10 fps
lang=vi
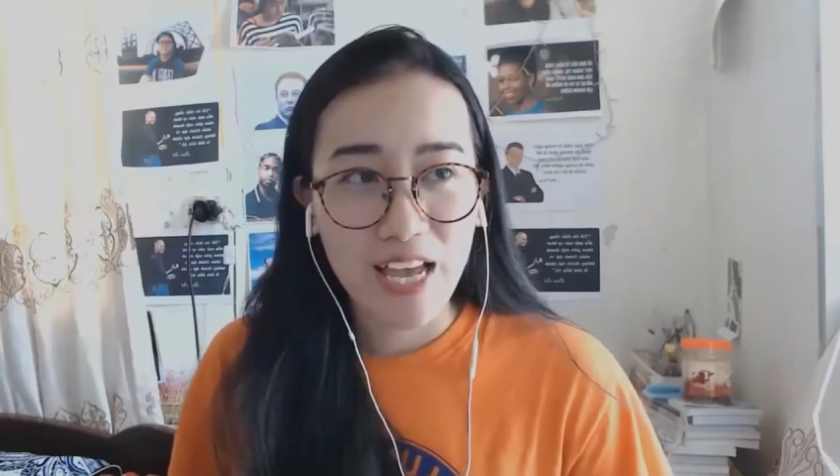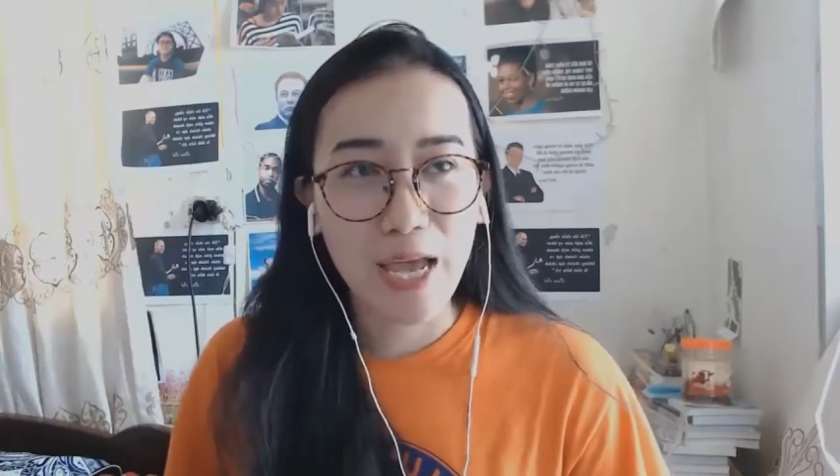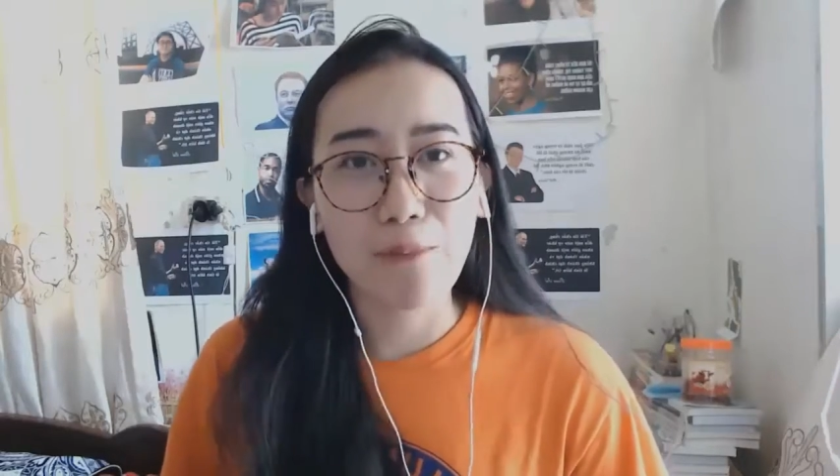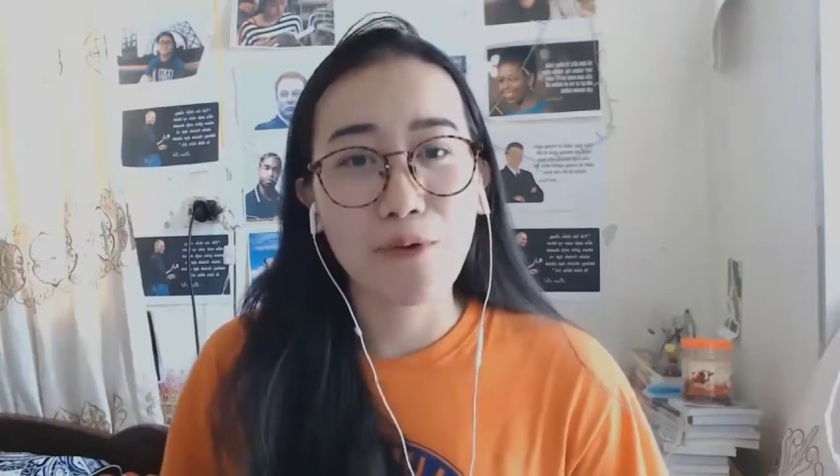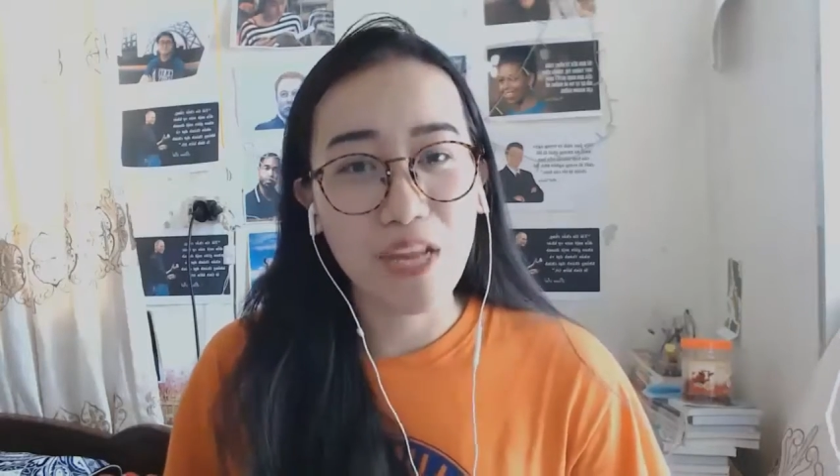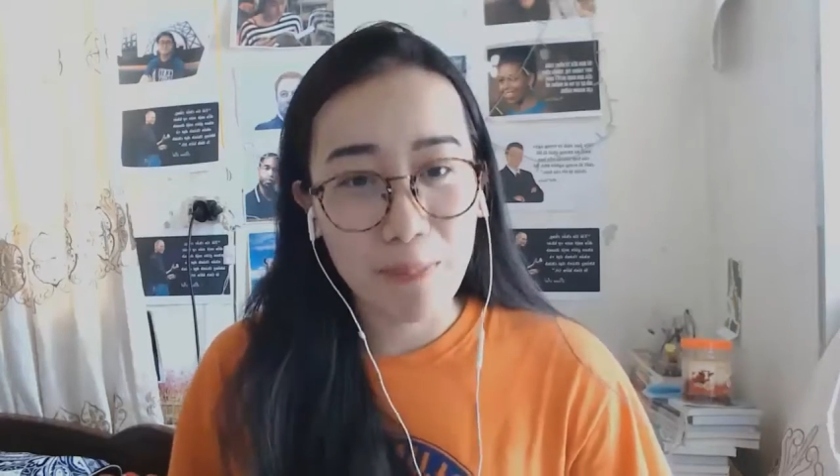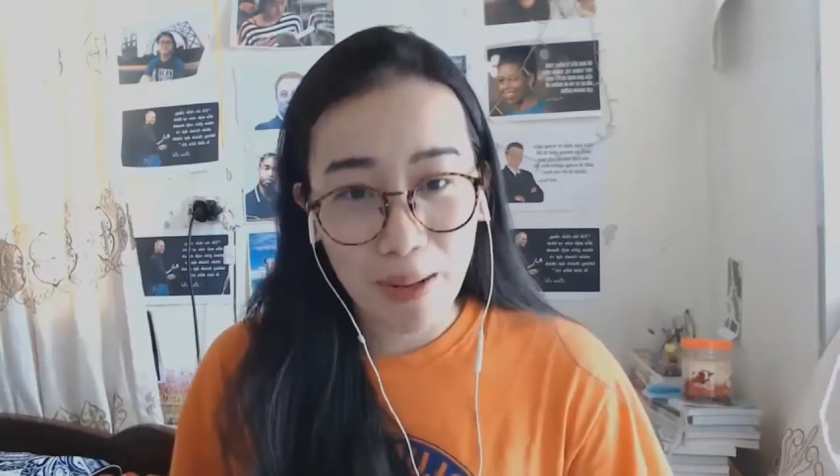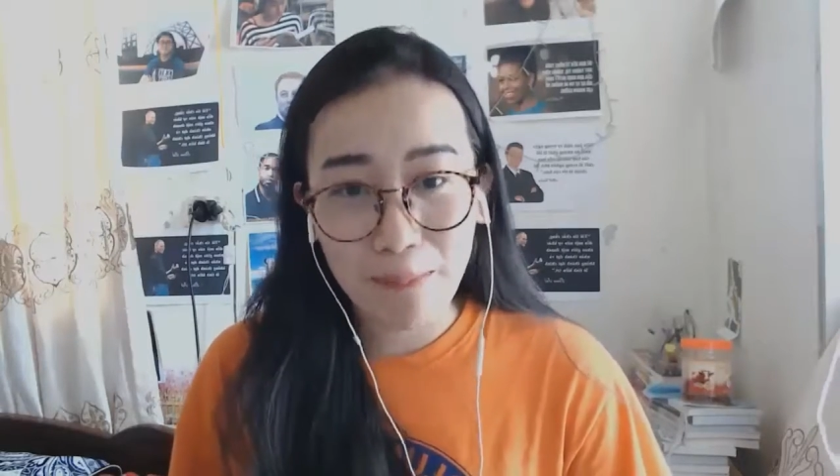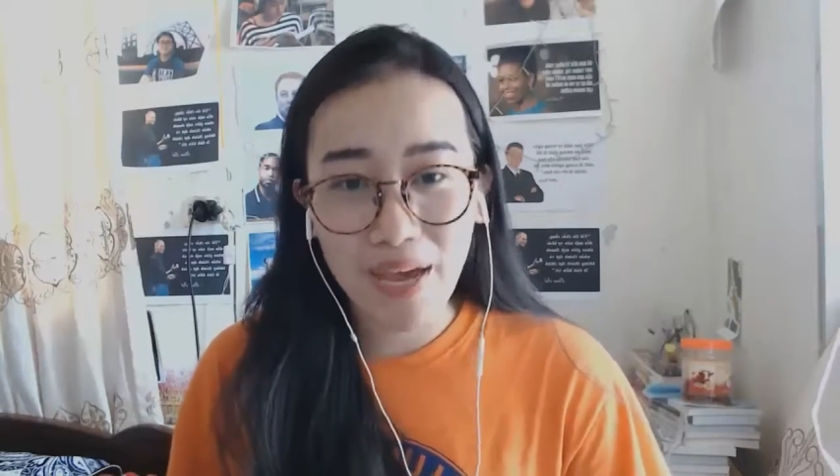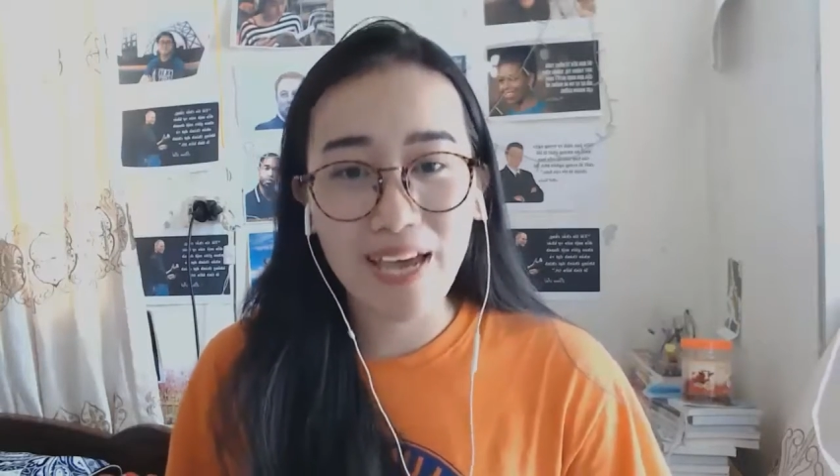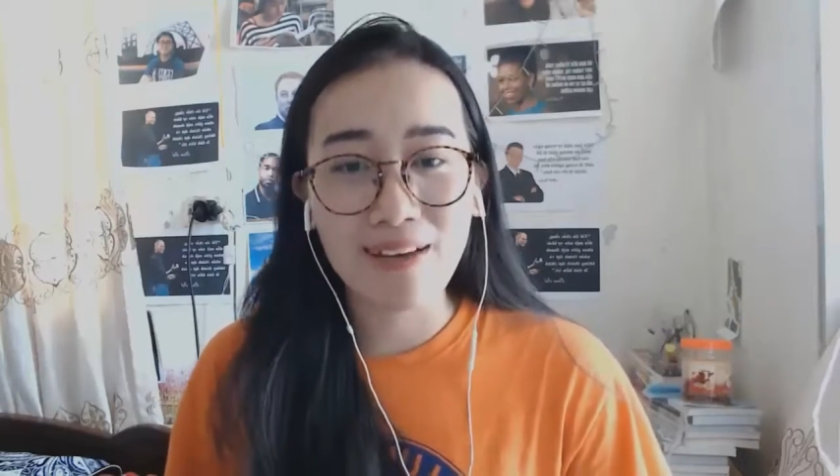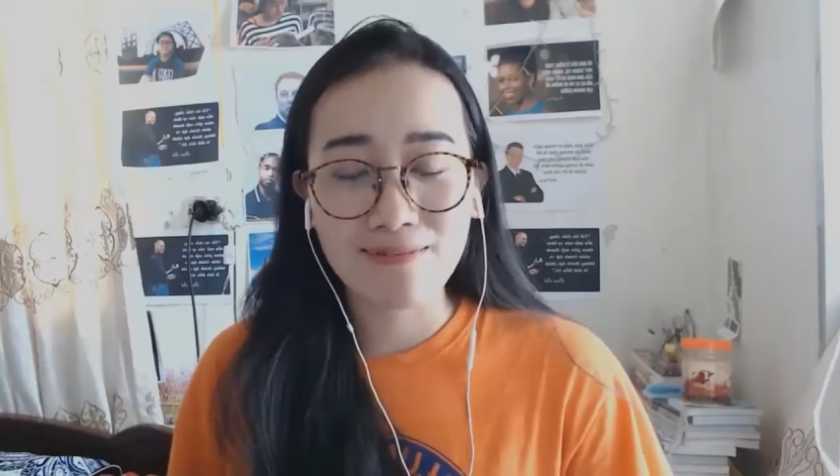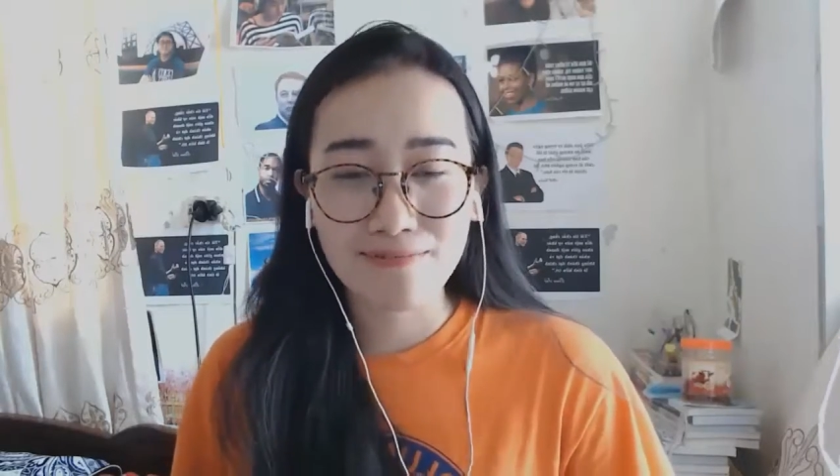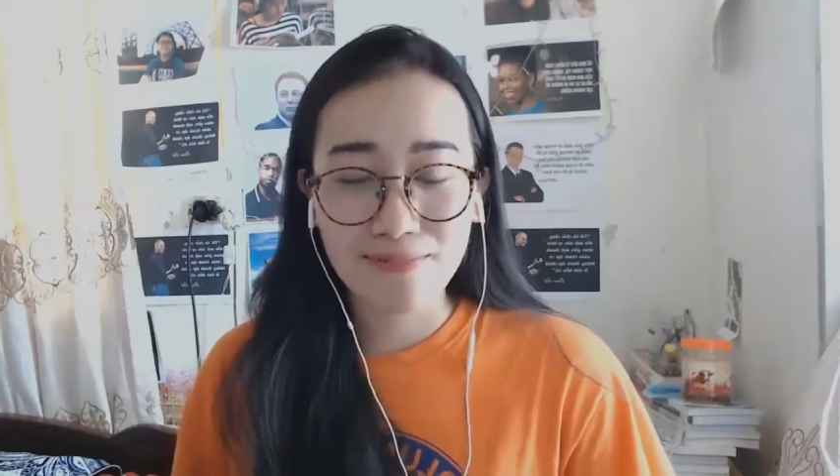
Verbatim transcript: em có niềm đam mê.